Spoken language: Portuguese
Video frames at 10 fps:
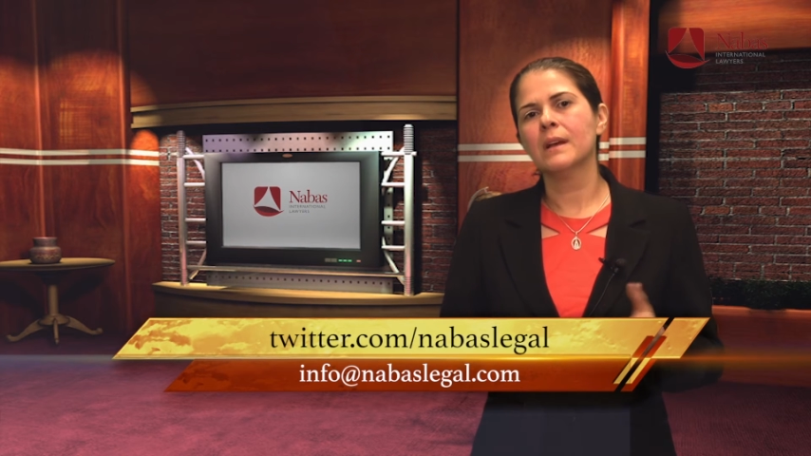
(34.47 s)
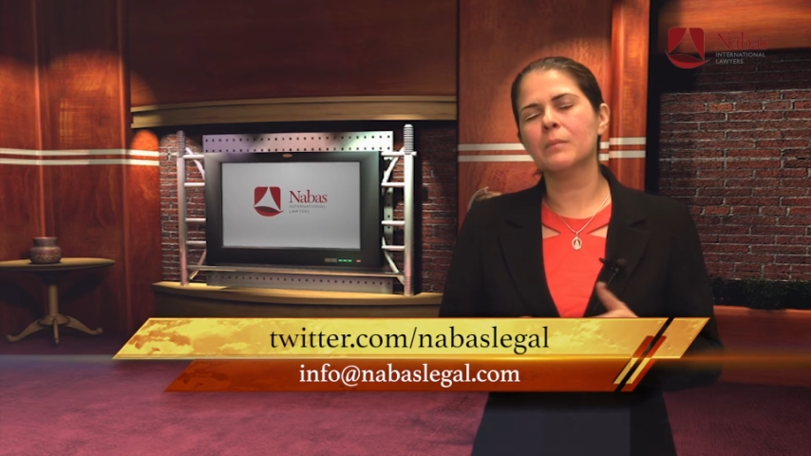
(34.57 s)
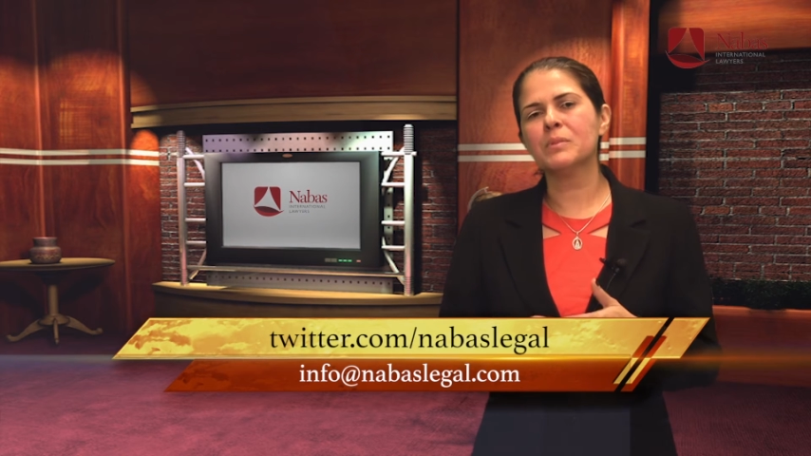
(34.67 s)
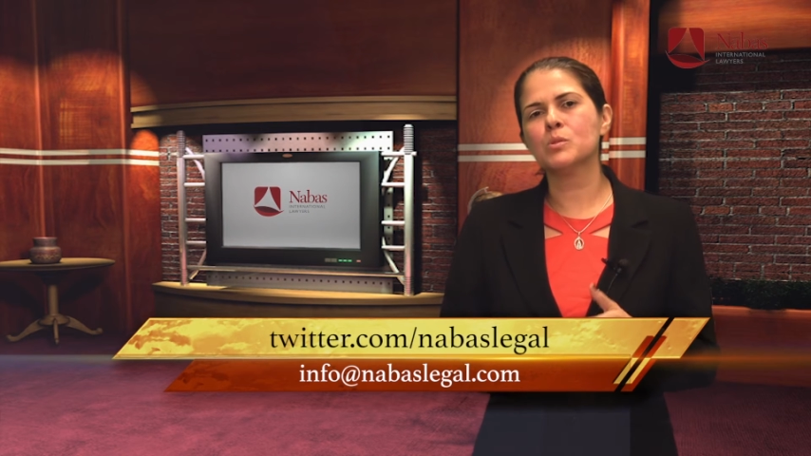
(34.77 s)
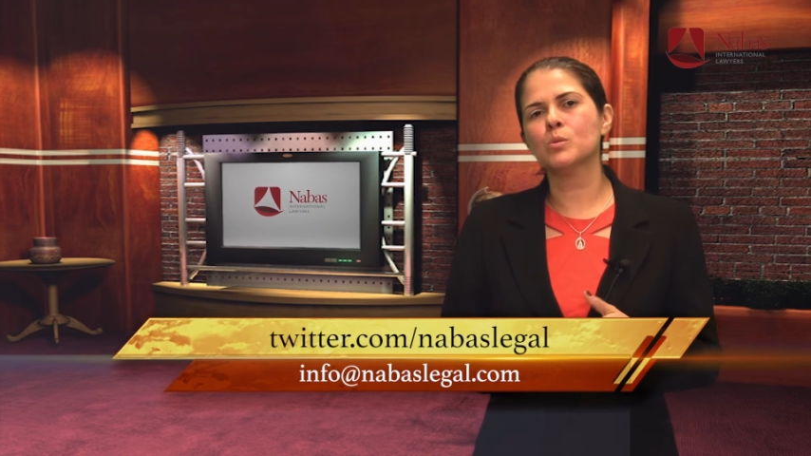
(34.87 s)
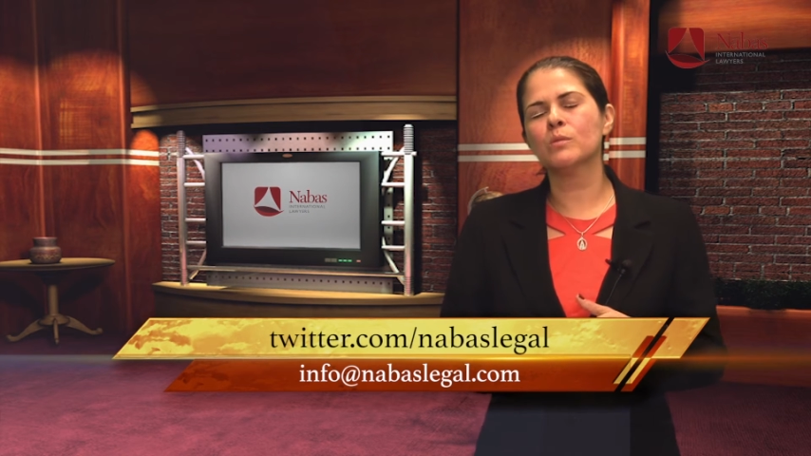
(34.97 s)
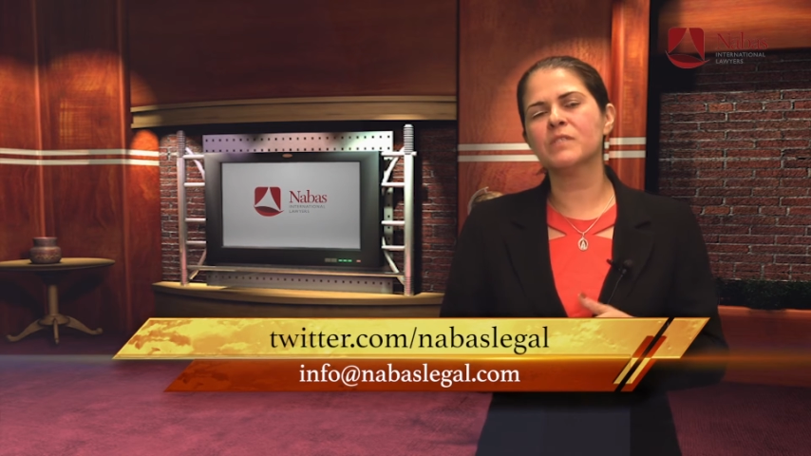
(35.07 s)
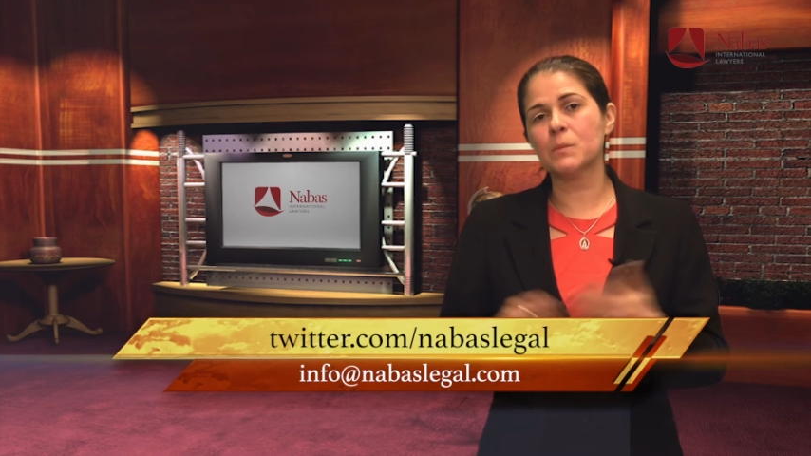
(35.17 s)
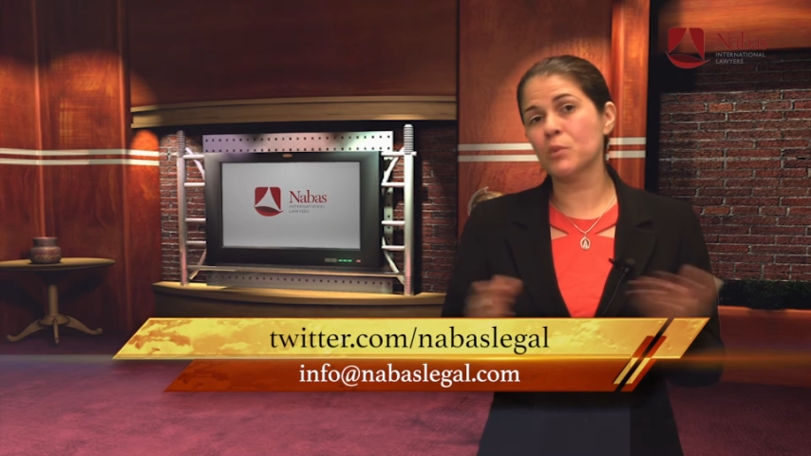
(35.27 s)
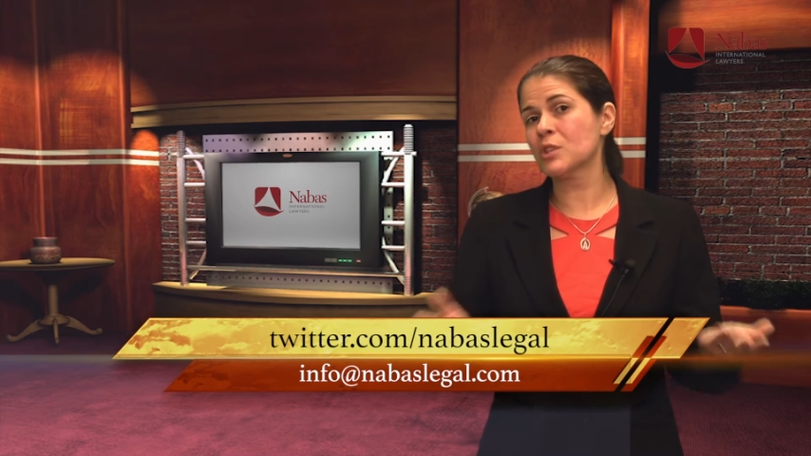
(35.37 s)
A pessoa,
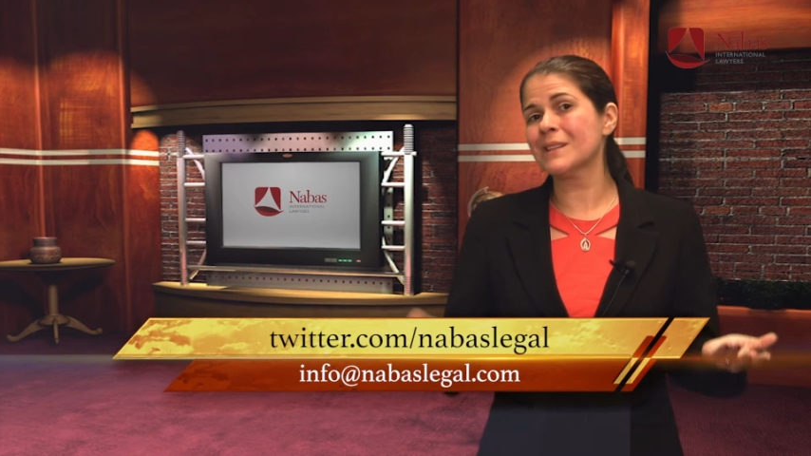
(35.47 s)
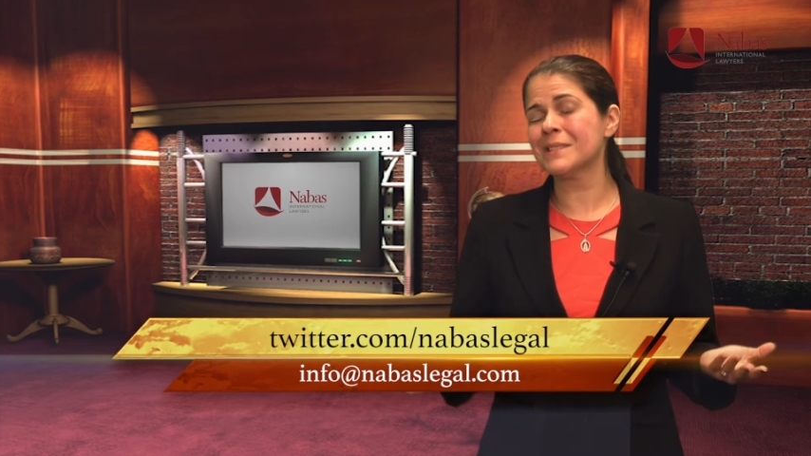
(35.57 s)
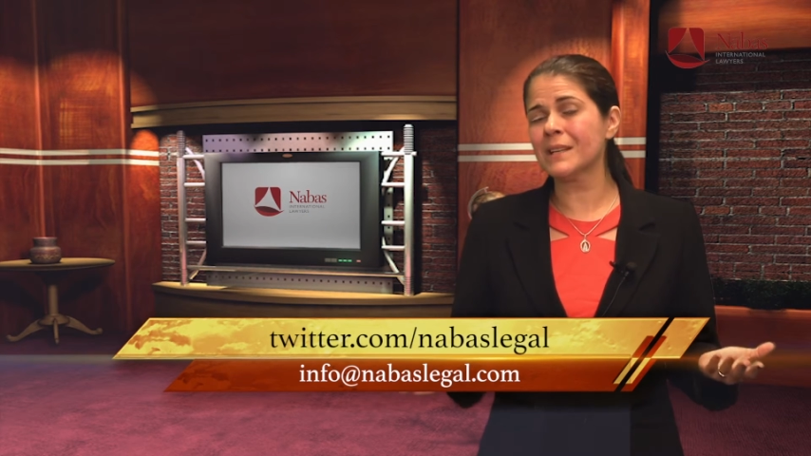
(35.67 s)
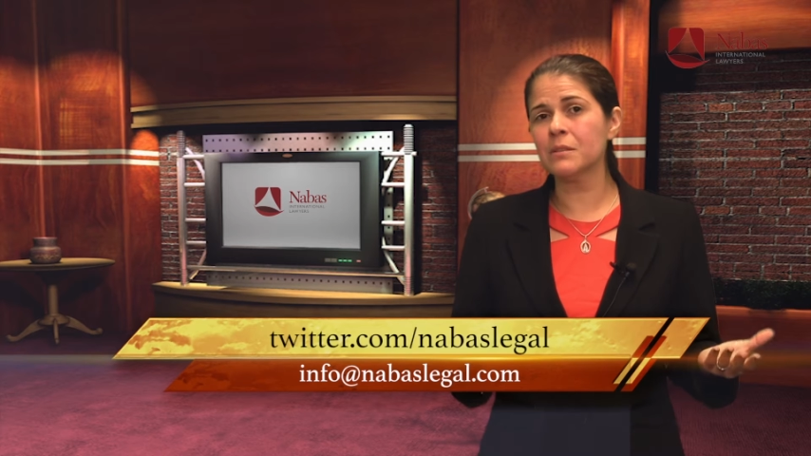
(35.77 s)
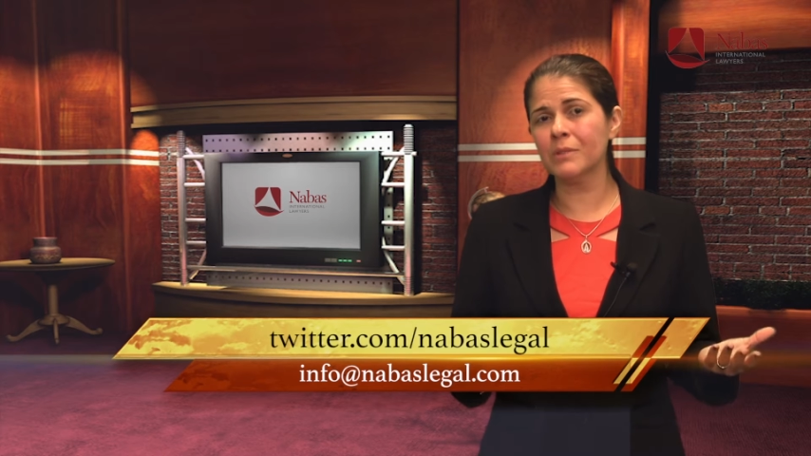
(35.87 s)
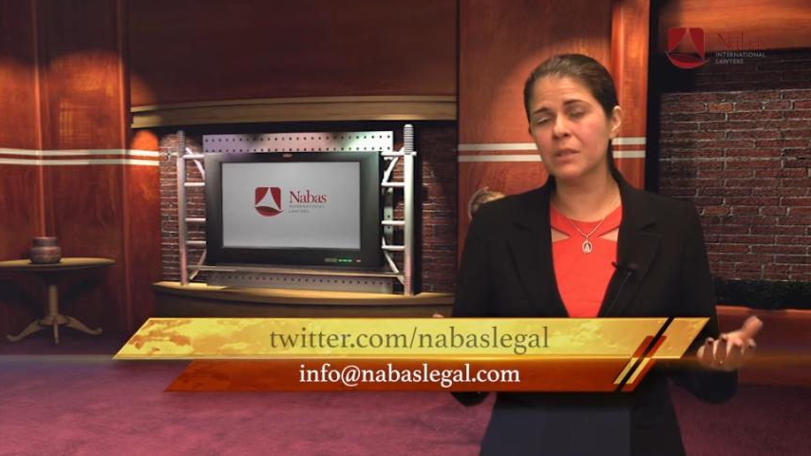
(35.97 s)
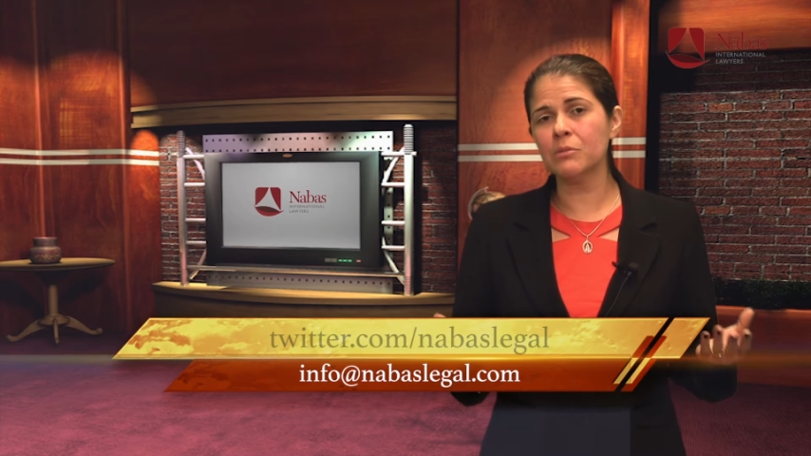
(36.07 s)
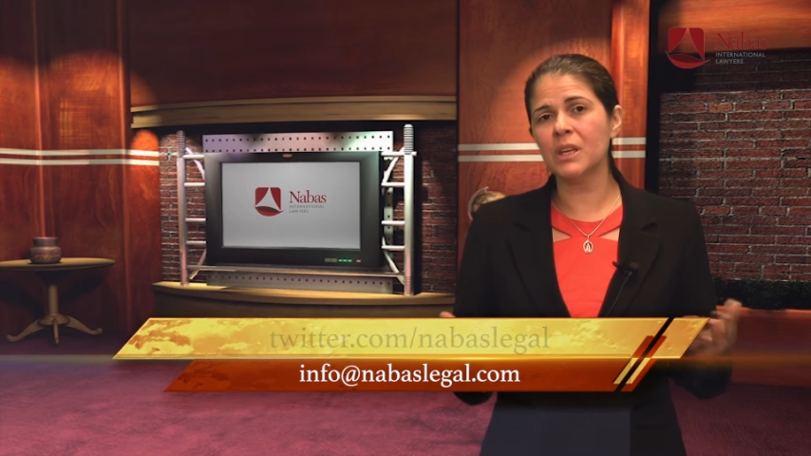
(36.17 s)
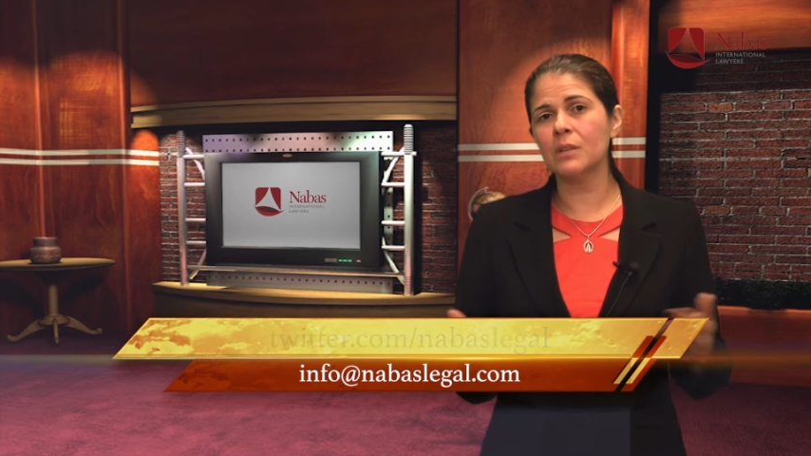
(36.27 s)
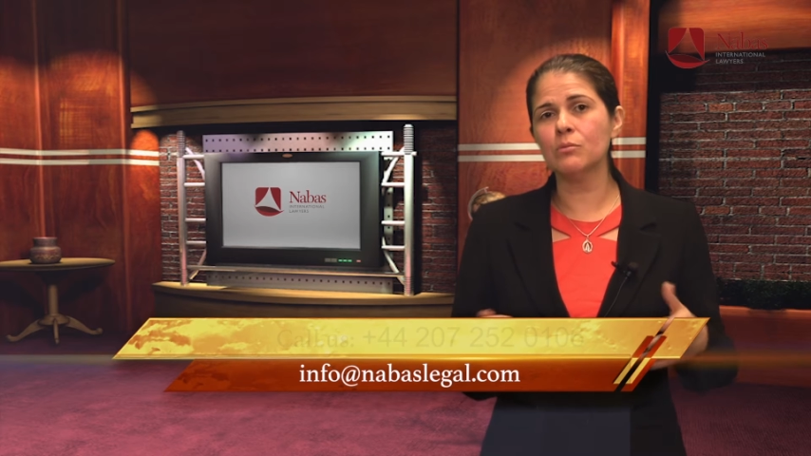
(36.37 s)
você pode casar aqui no
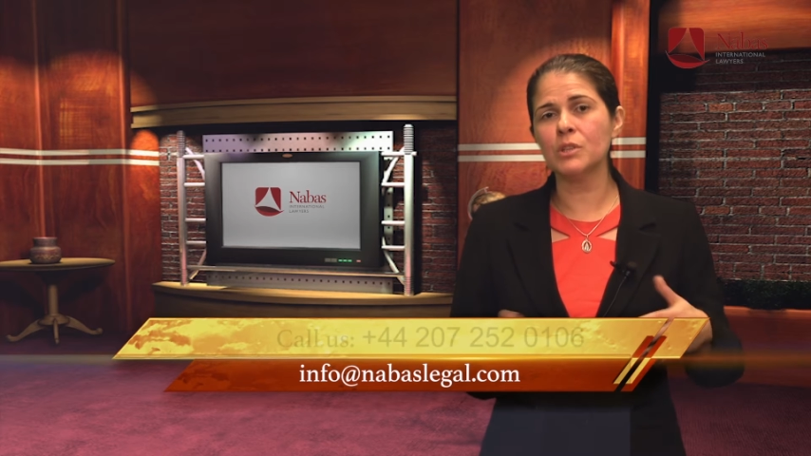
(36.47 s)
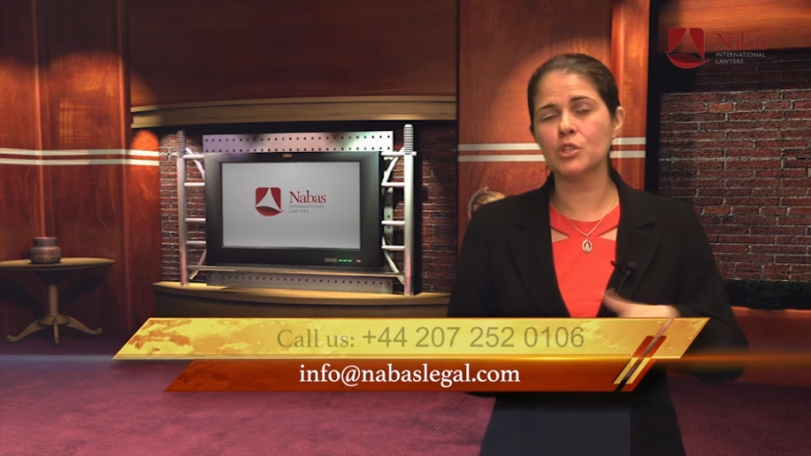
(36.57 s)
Reino Unido